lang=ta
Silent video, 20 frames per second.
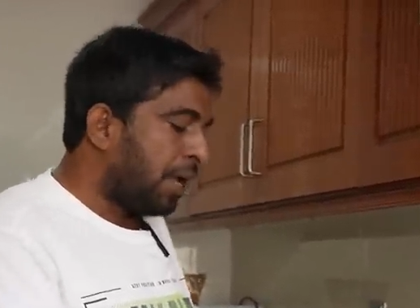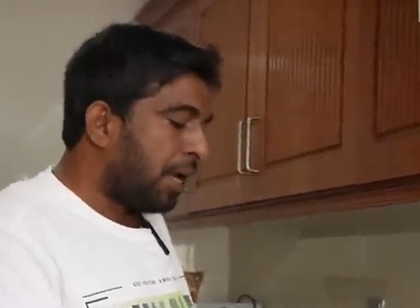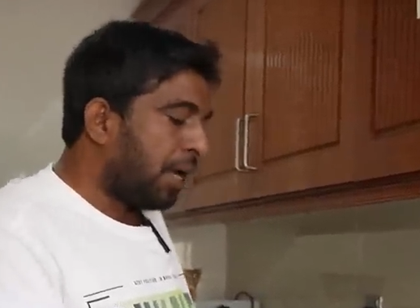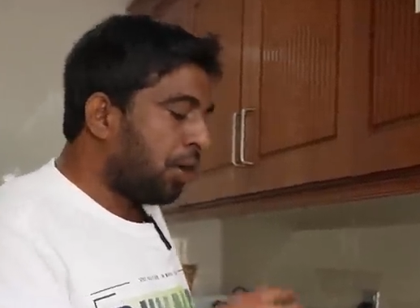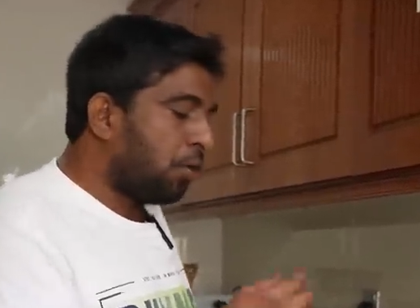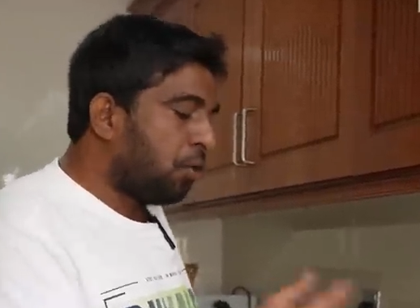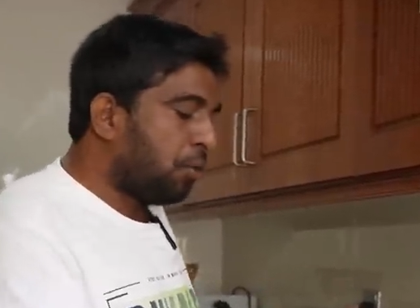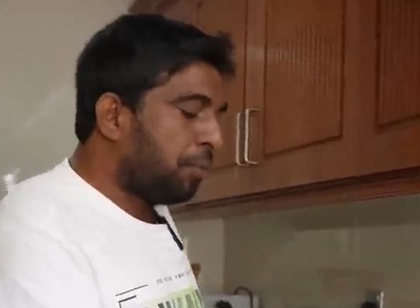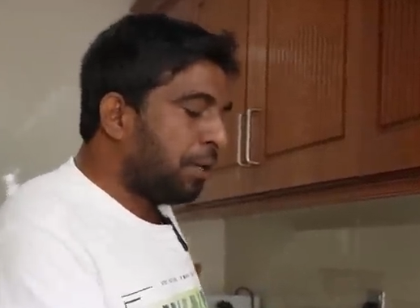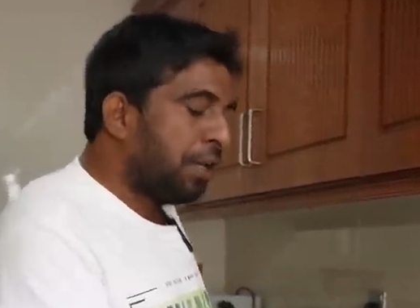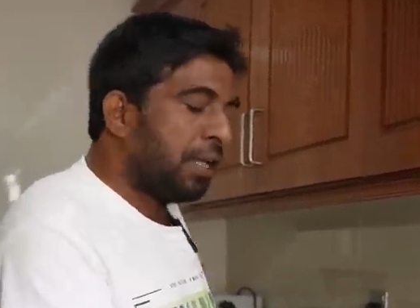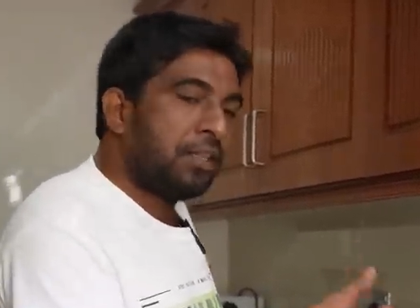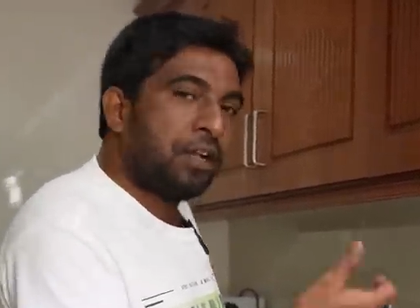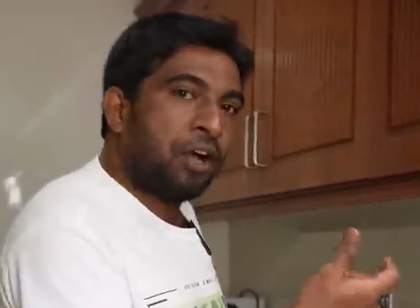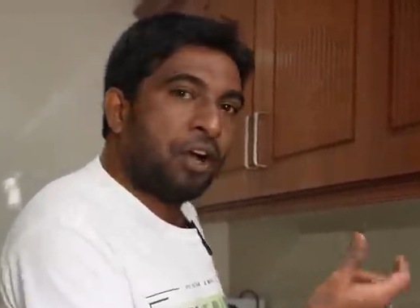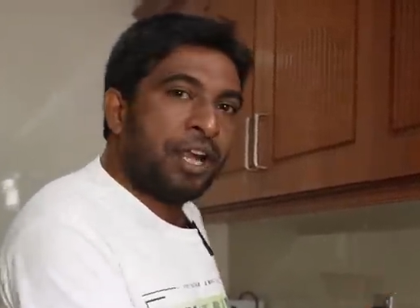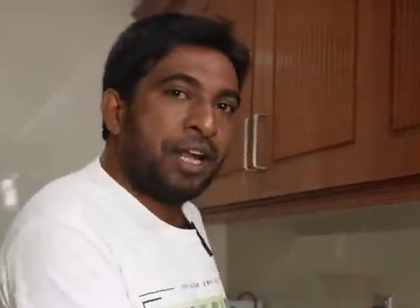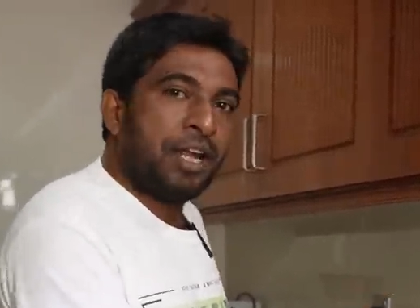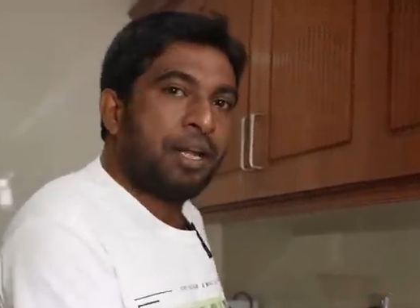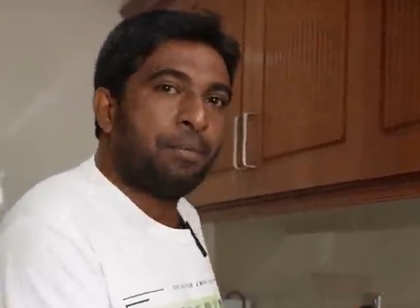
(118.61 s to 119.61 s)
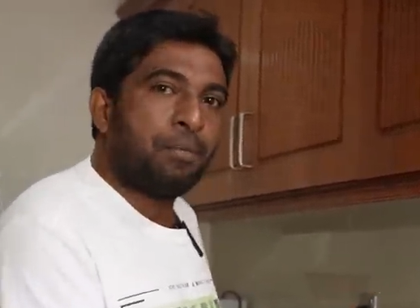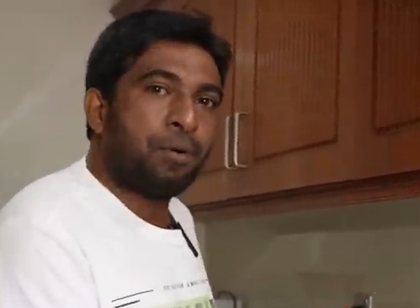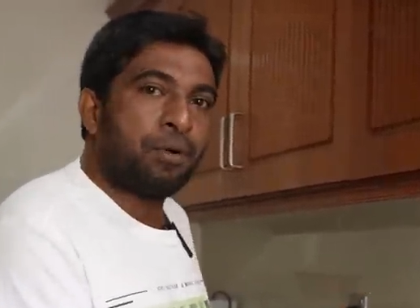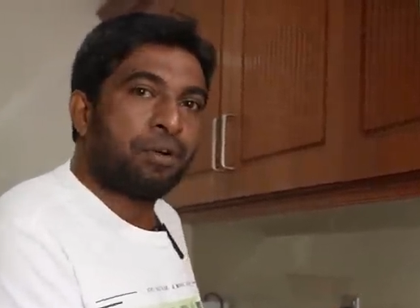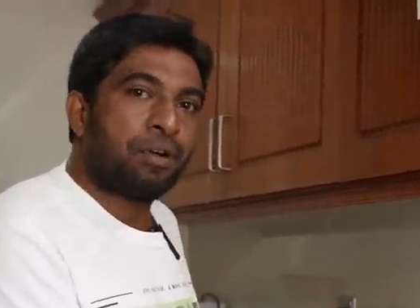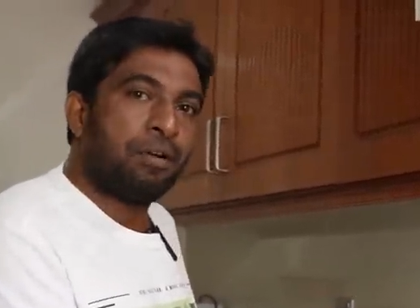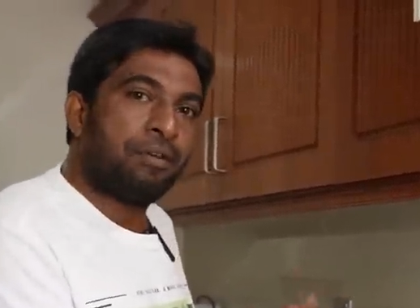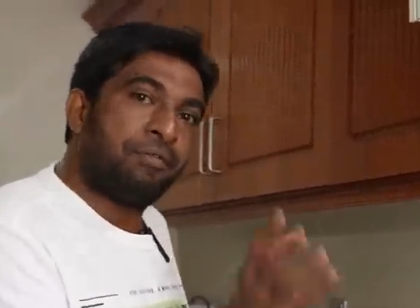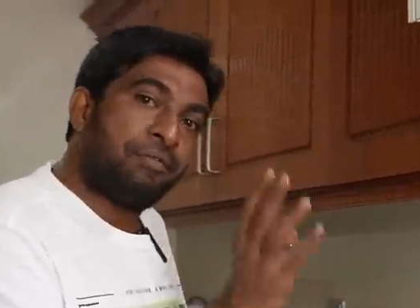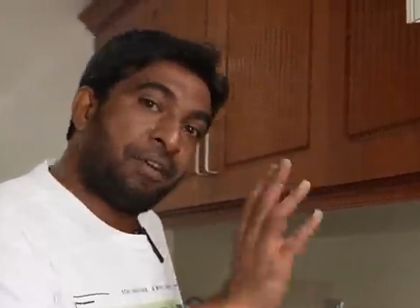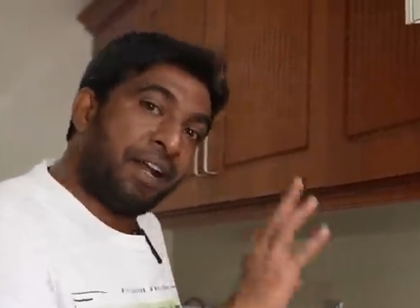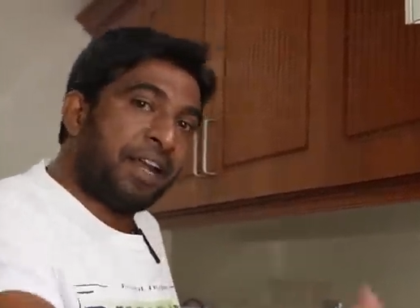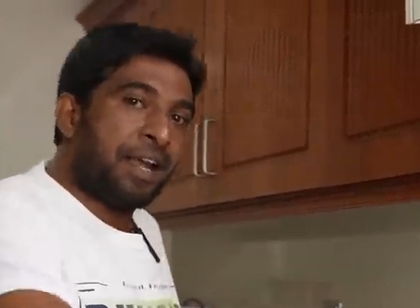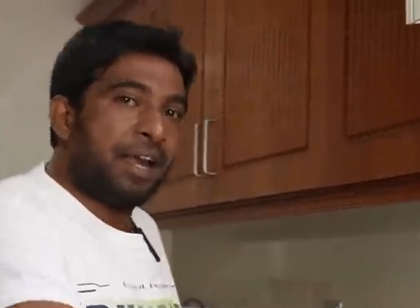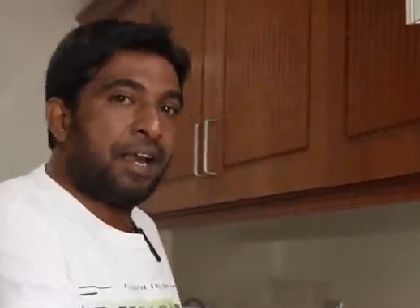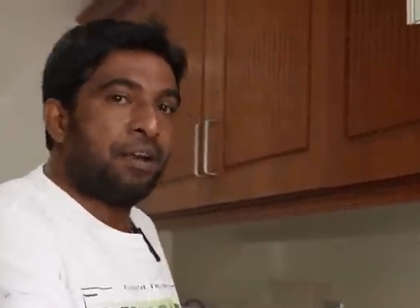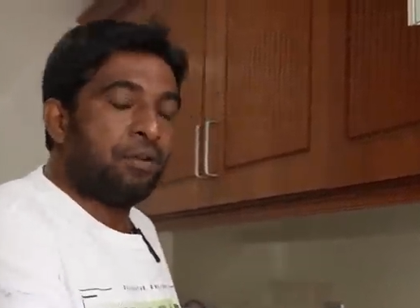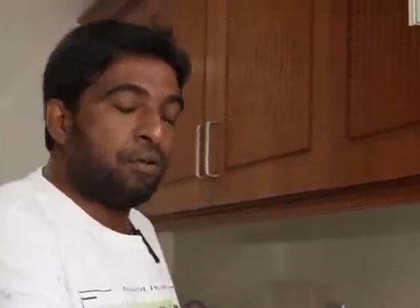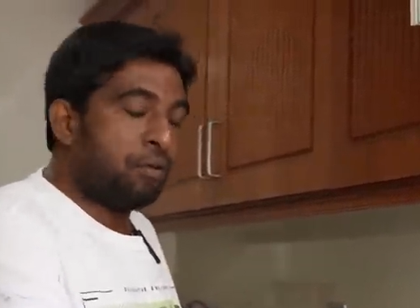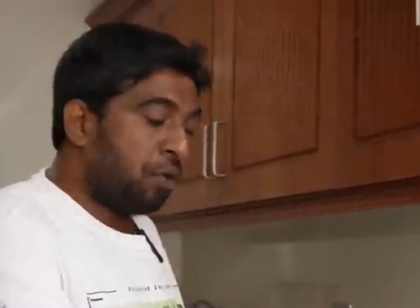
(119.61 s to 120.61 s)
கருவேப்பில் அந்த ஆயிலில் போட்டோன்னா ஃப்ரை
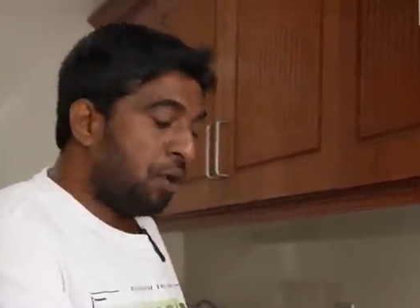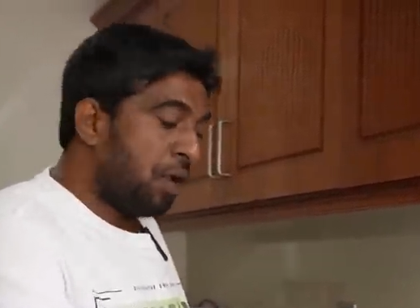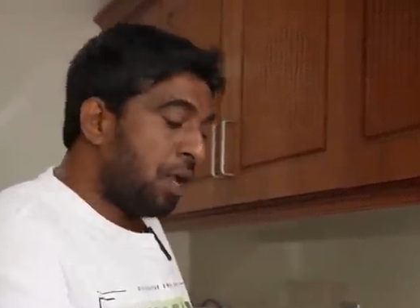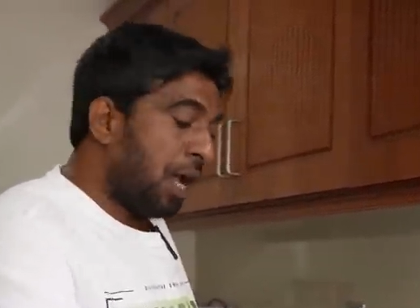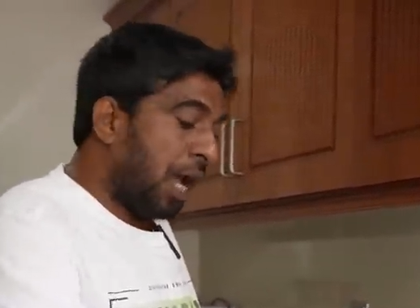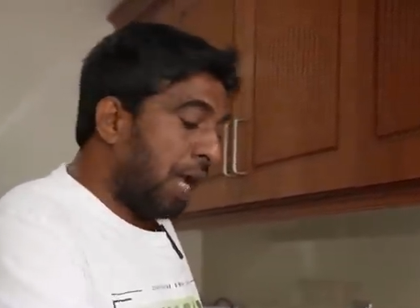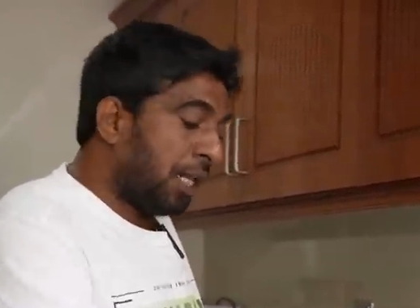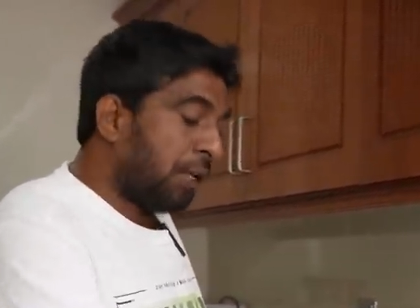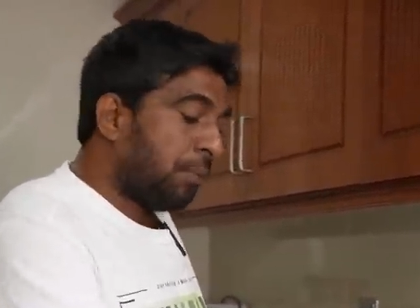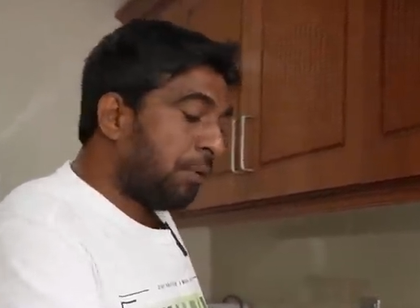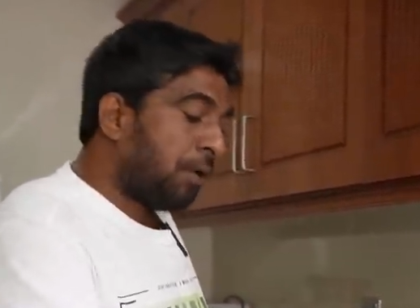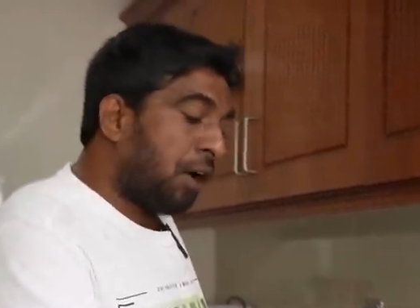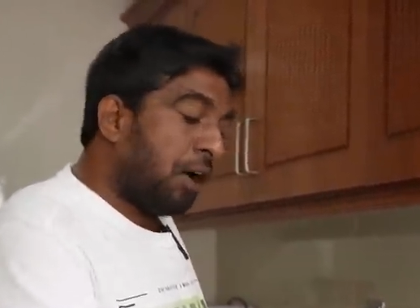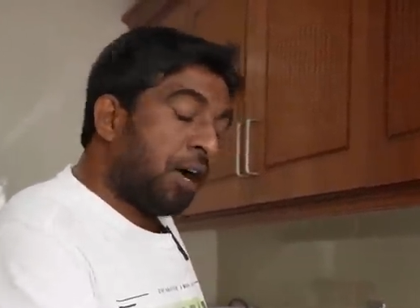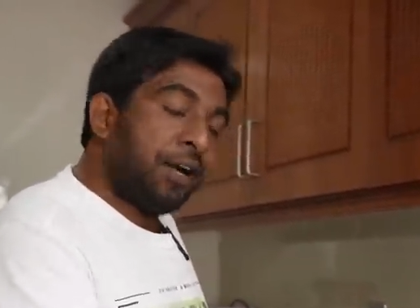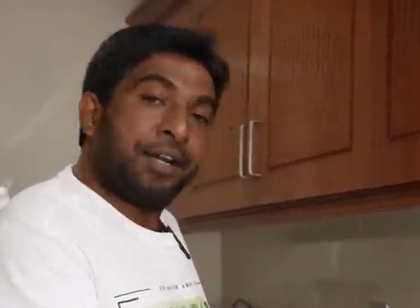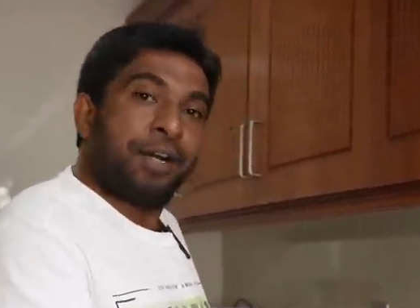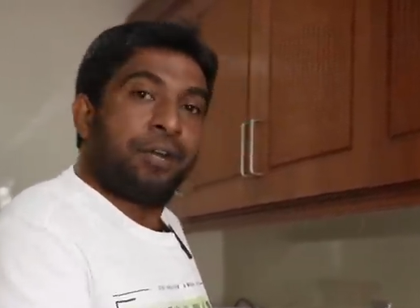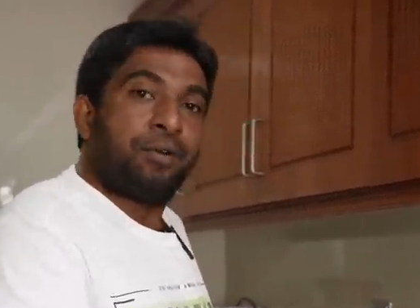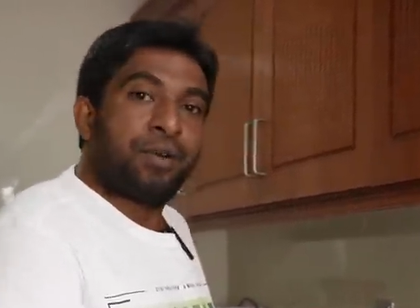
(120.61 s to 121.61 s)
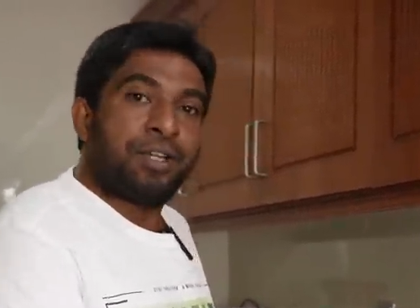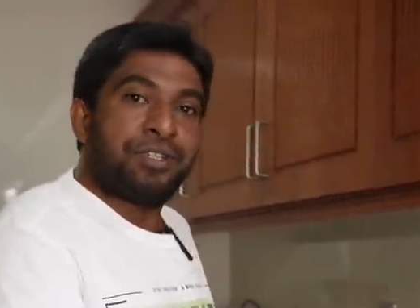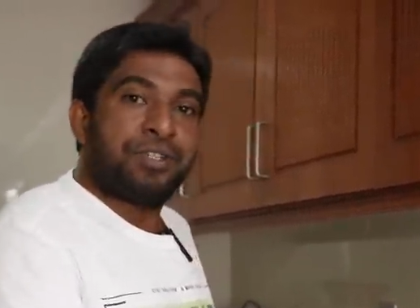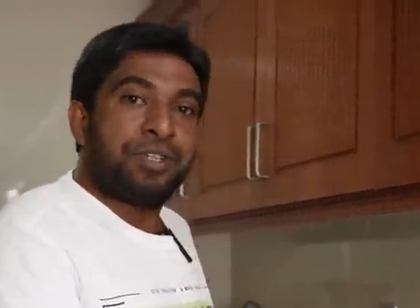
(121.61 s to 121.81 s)
ஆகிடும் அதுக்கப்புறம் ஆனியனோட